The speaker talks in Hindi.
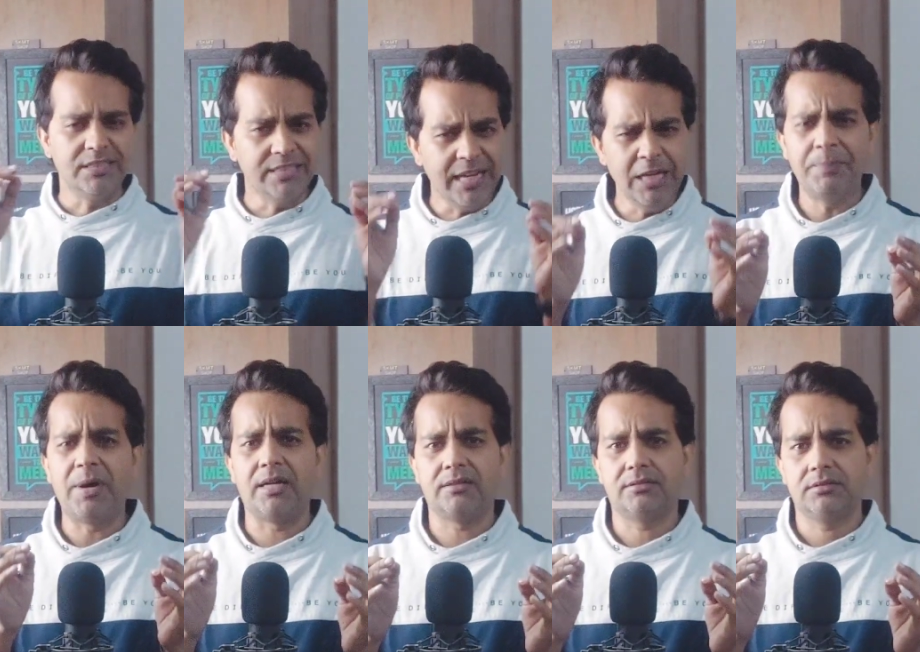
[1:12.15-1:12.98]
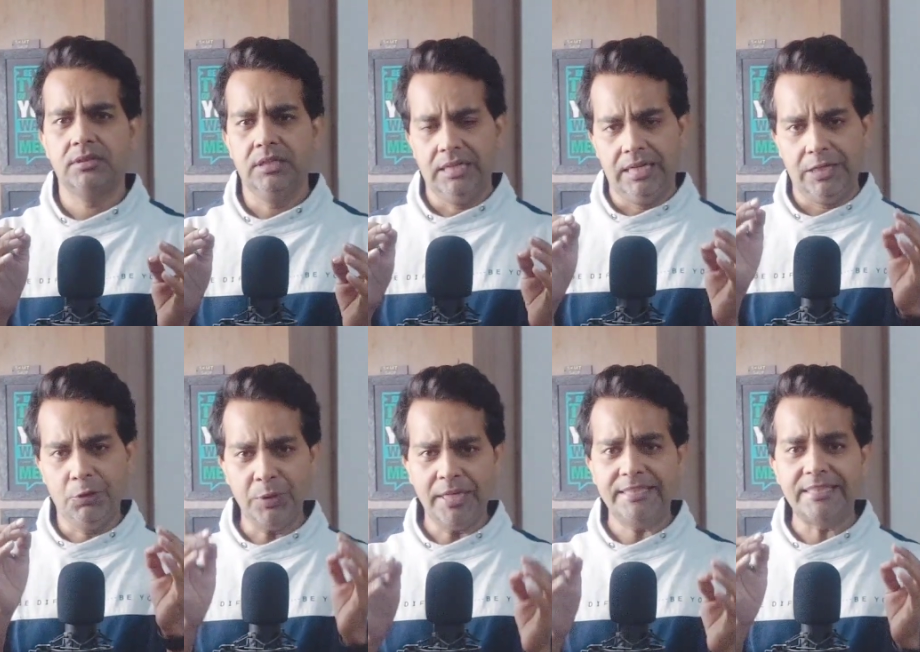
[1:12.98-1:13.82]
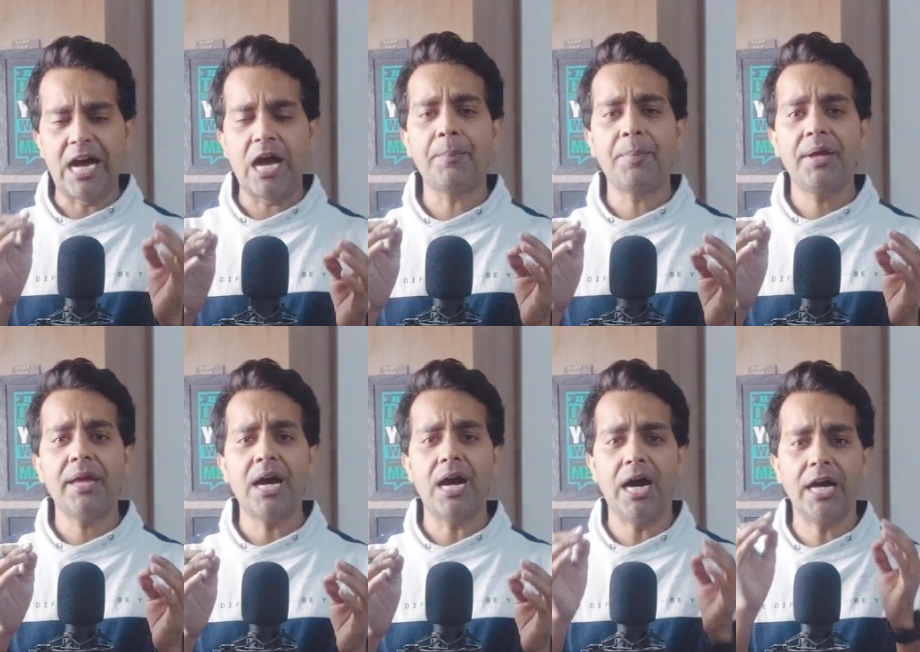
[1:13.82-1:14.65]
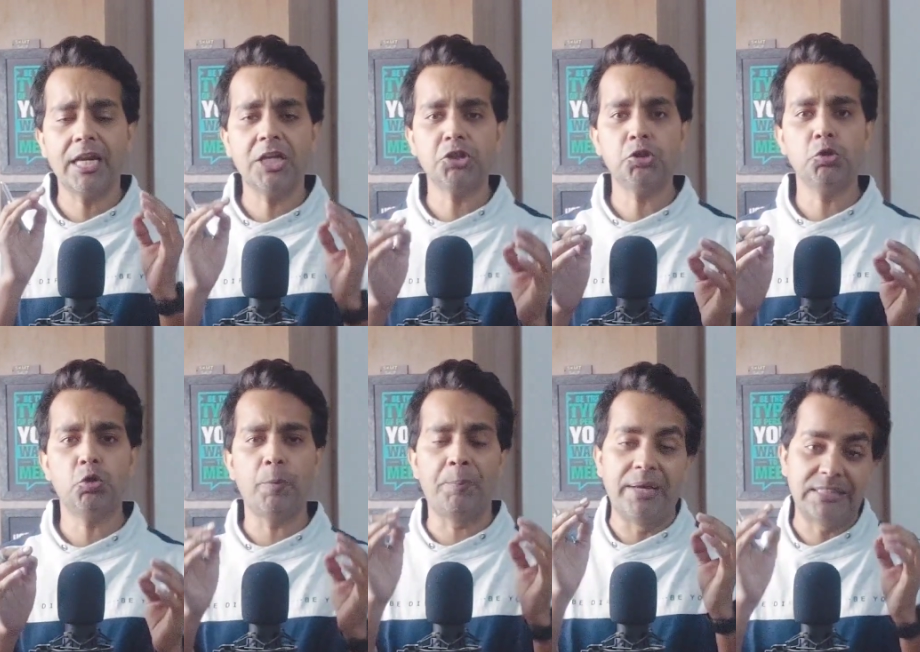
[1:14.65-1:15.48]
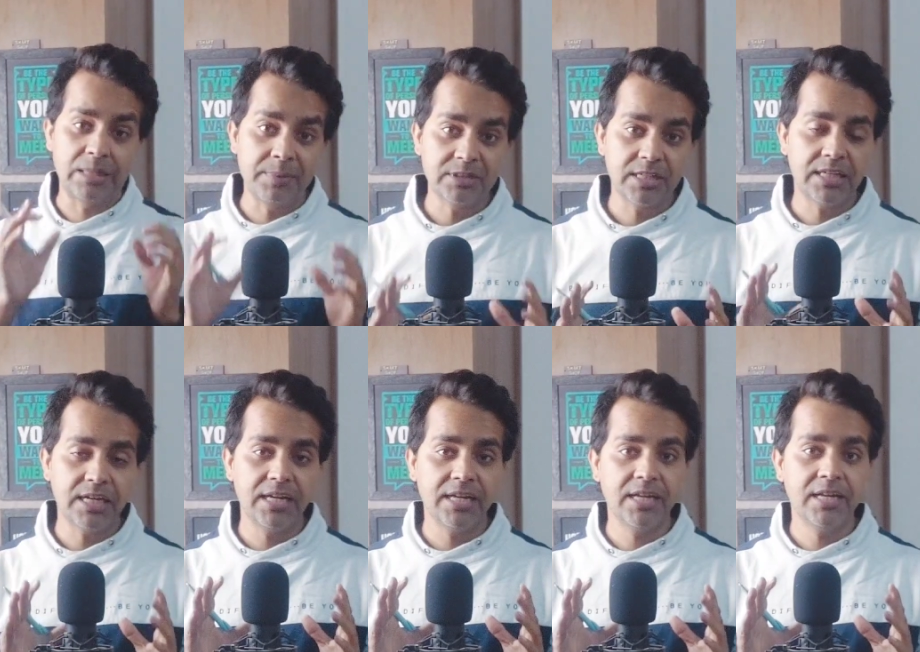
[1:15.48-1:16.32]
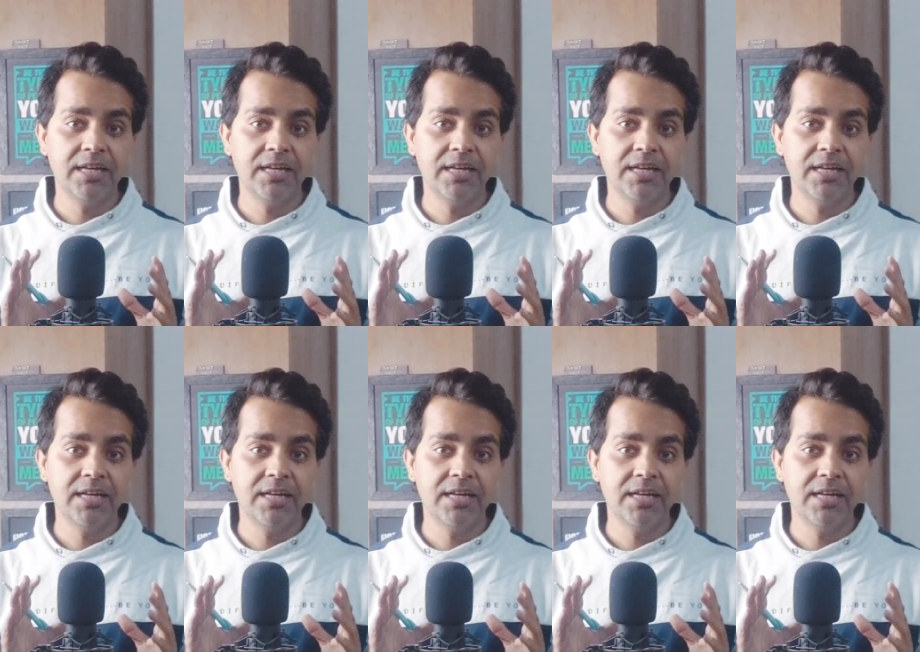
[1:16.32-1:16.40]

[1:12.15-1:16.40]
यही बात क्योंकि यहाँ पे हर किसी को पैसा बचाना है